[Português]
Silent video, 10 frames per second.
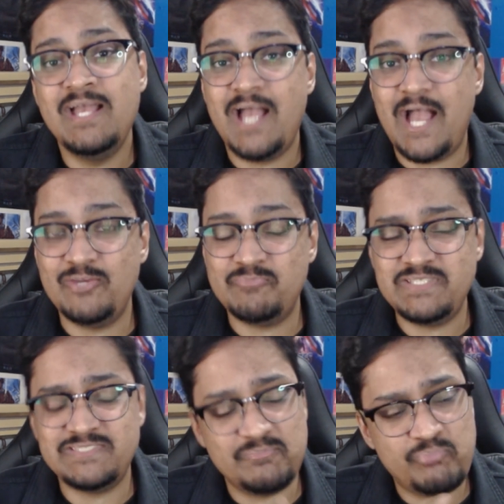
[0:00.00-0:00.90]
aí eu
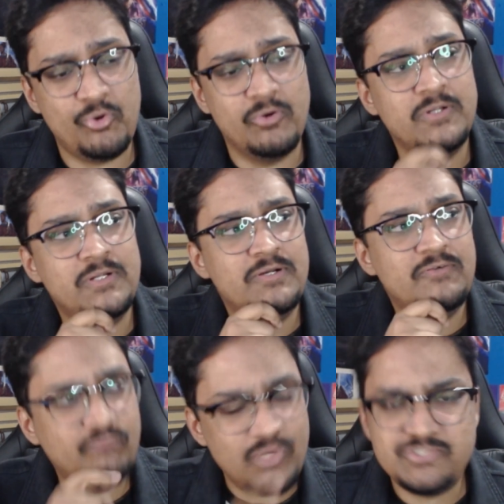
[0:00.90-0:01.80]
pensei, pô,
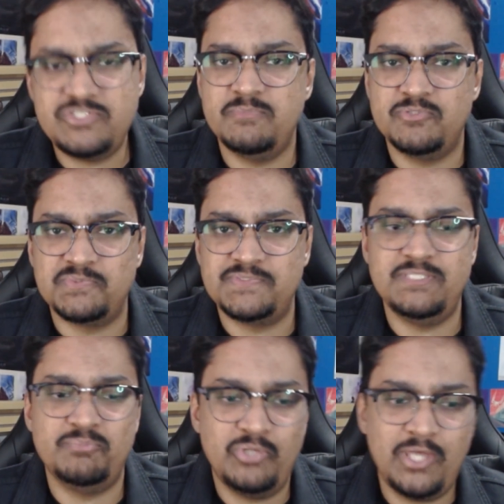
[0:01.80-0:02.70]
vou assistir mesmo
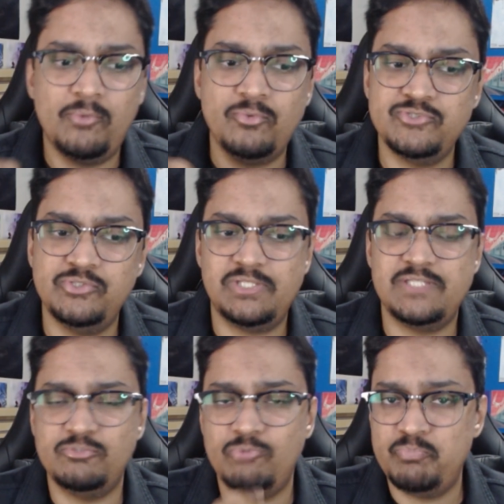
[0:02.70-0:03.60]
assim, porque eu consigo
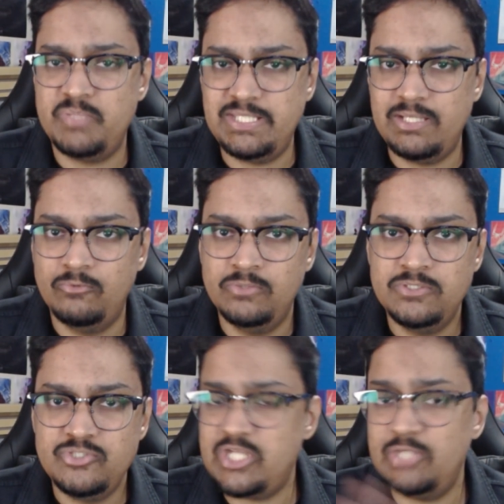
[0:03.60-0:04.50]
trazer uma opinião
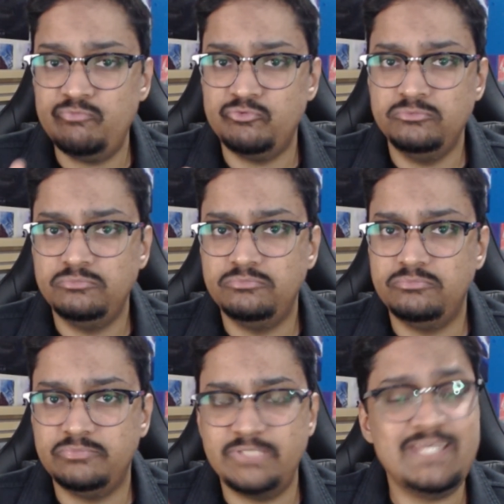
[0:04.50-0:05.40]
de quem não viu,
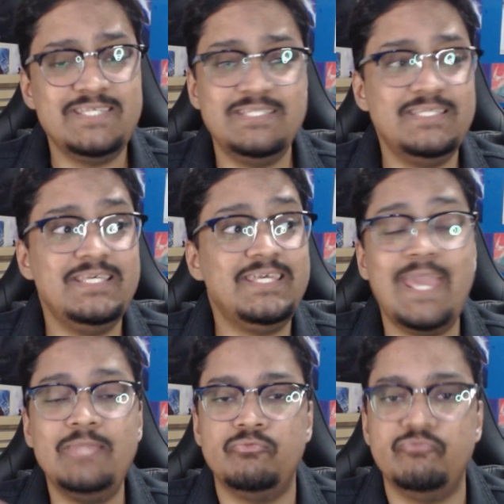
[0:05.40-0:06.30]
né, e, e
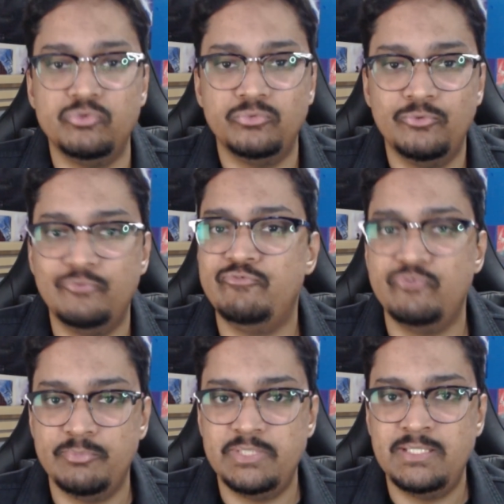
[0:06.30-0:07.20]
quem não viu o
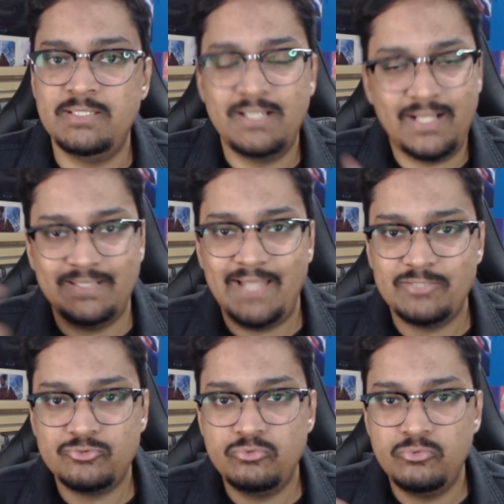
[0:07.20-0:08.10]
filme
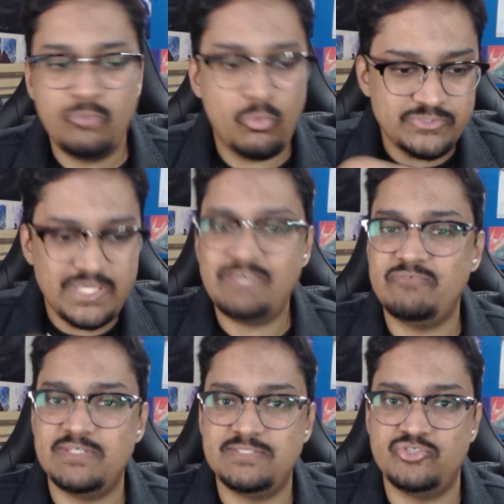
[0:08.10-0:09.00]
clássico, consegue
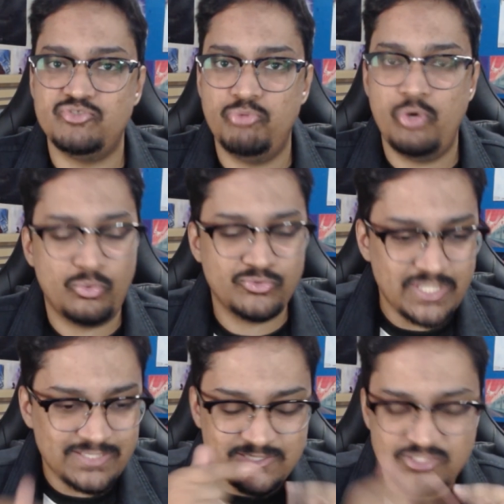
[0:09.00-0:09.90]
ver esse de boa,
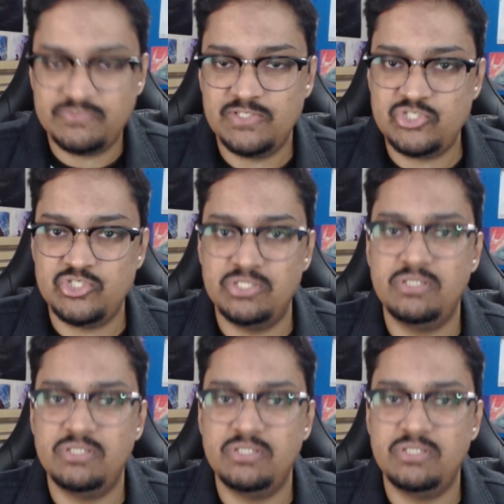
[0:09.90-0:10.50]
consegue se divertir